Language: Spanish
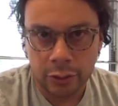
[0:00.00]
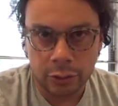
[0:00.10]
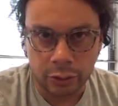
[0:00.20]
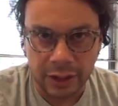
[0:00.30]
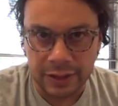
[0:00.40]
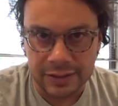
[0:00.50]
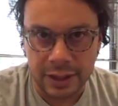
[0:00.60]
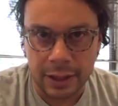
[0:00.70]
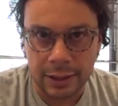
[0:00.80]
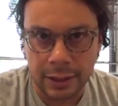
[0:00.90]
donde
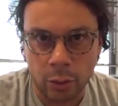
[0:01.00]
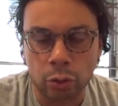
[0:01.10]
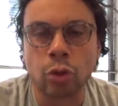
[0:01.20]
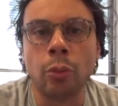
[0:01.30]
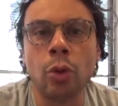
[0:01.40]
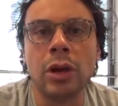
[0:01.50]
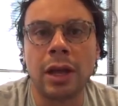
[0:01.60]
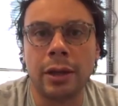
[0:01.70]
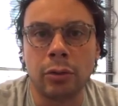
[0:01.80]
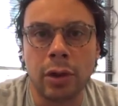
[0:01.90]
decía que Otto
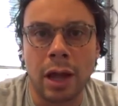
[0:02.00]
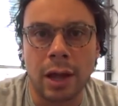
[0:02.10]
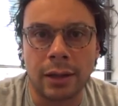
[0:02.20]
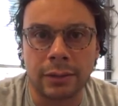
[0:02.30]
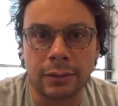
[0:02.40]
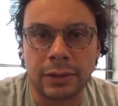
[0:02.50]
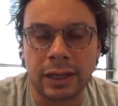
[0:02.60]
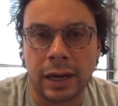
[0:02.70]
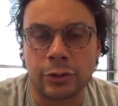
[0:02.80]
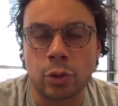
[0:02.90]
Bula, en una
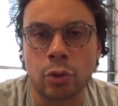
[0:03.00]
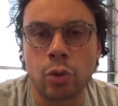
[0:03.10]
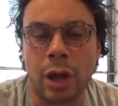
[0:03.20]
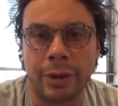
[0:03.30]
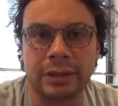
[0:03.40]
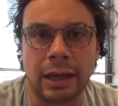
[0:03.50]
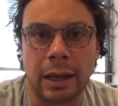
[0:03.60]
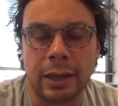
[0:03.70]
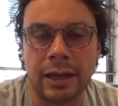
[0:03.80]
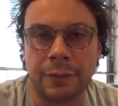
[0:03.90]
declaración
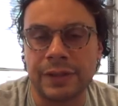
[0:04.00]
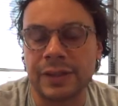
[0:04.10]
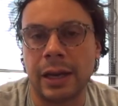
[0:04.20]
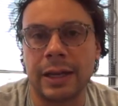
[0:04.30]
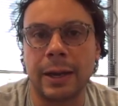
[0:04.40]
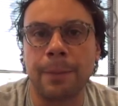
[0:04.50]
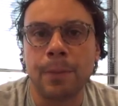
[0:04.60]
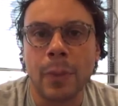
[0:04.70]
juramentada en la fiscalía,